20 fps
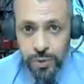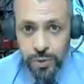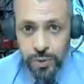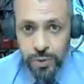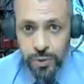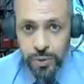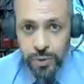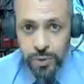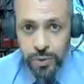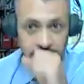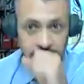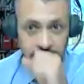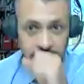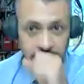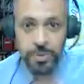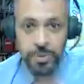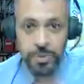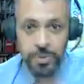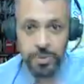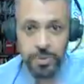
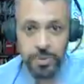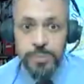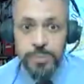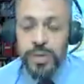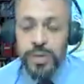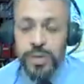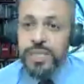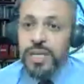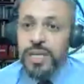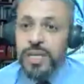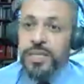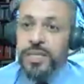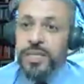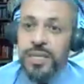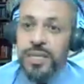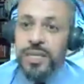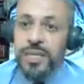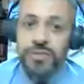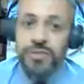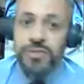abordagens
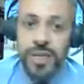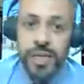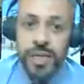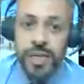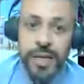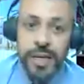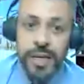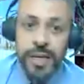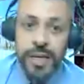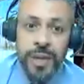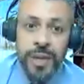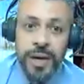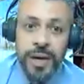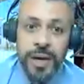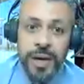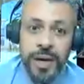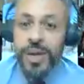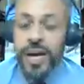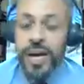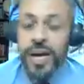sensíveis a
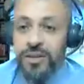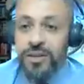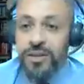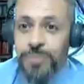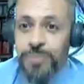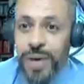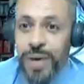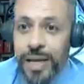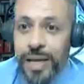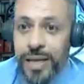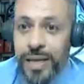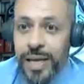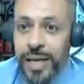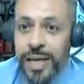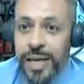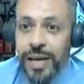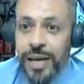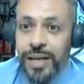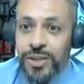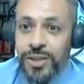policiamento
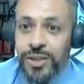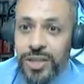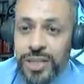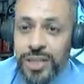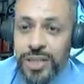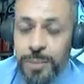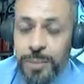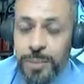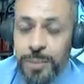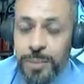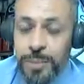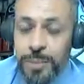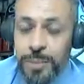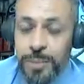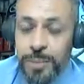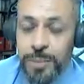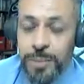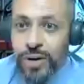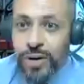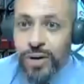comunitário com
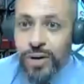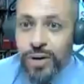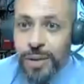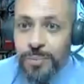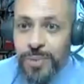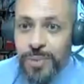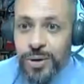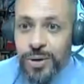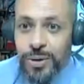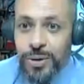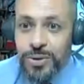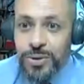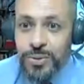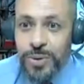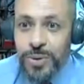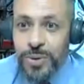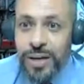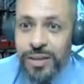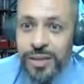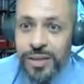os jovens
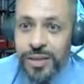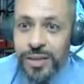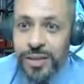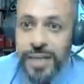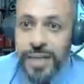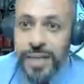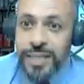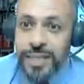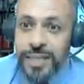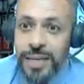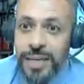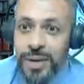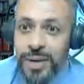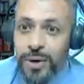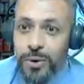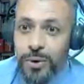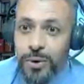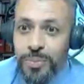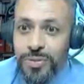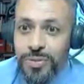e o
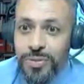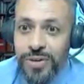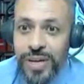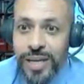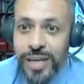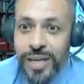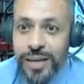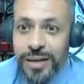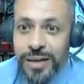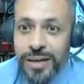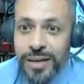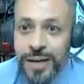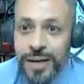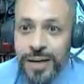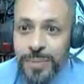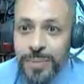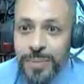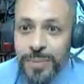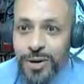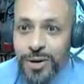gênero.
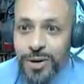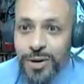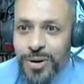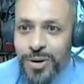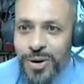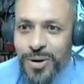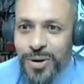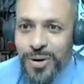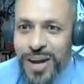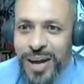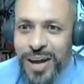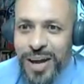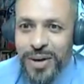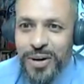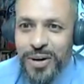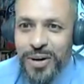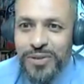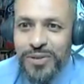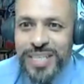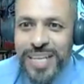Eles
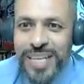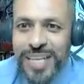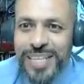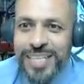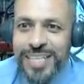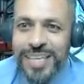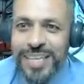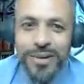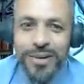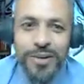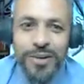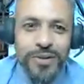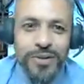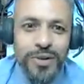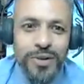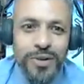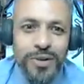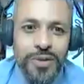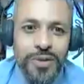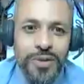são parceiros
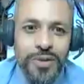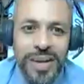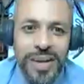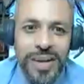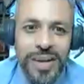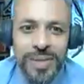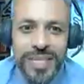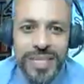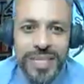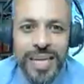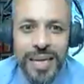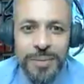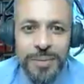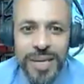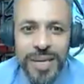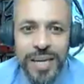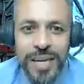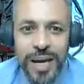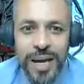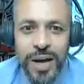em crimes,
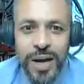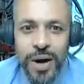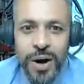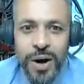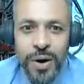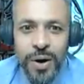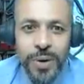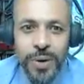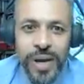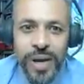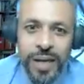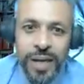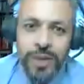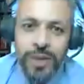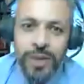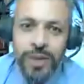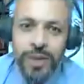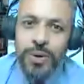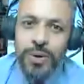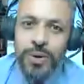digamos,
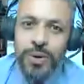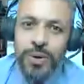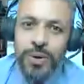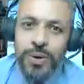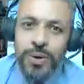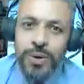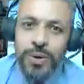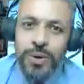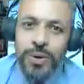comigo.